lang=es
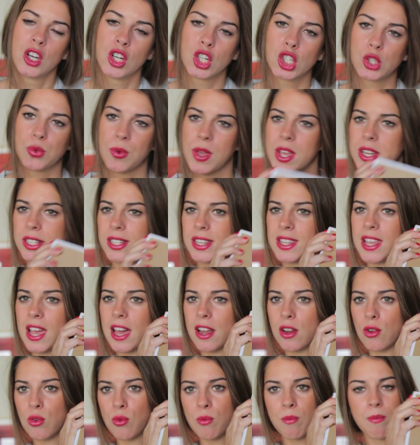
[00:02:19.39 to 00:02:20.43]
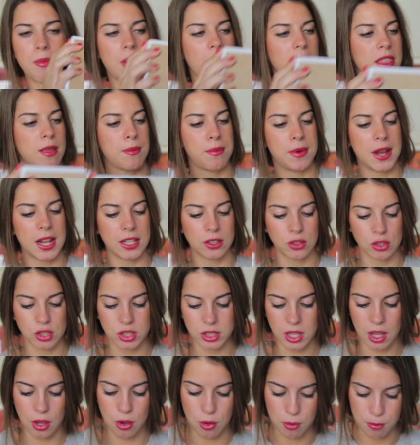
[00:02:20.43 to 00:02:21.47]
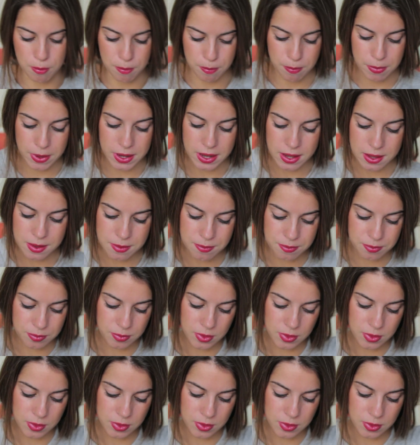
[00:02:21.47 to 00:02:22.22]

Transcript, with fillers: Os voy a enseñar un par de platos que compré.